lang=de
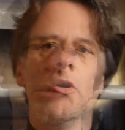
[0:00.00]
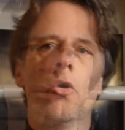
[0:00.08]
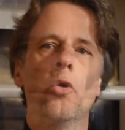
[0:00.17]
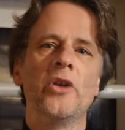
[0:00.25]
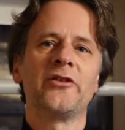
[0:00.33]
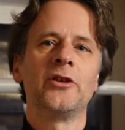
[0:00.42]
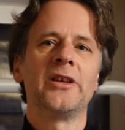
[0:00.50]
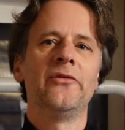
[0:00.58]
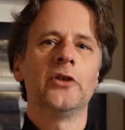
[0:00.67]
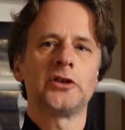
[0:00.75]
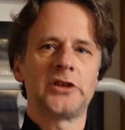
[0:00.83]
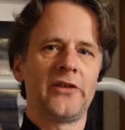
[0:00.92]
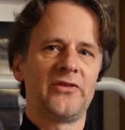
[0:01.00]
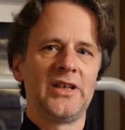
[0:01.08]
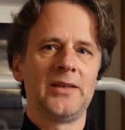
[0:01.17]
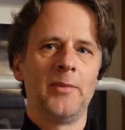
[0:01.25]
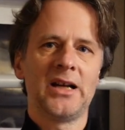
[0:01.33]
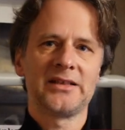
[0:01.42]
Und natürlich
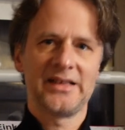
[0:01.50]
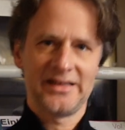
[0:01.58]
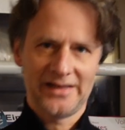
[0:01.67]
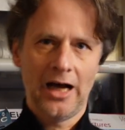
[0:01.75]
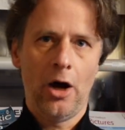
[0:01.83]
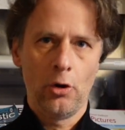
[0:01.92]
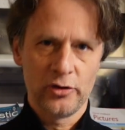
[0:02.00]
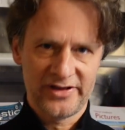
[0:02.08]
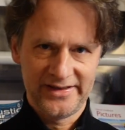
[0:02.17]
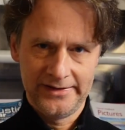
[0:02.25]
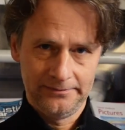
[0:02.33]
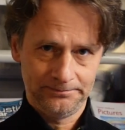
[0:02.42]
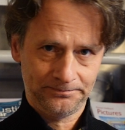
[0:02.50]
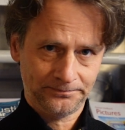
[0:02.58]
wirtschaftlich macht es auch Sinn,